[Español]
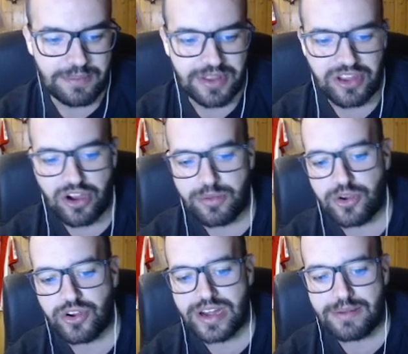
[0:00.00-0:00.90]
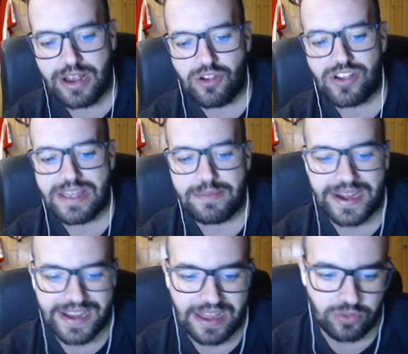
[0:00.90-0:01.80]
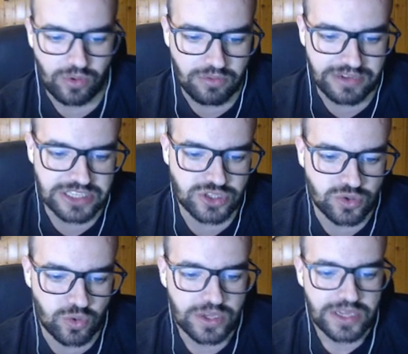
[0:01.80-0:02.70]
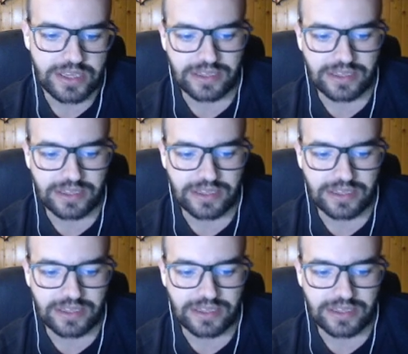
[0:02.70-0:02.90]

metrónomo rojo y blanco que marcando, aunque su eh,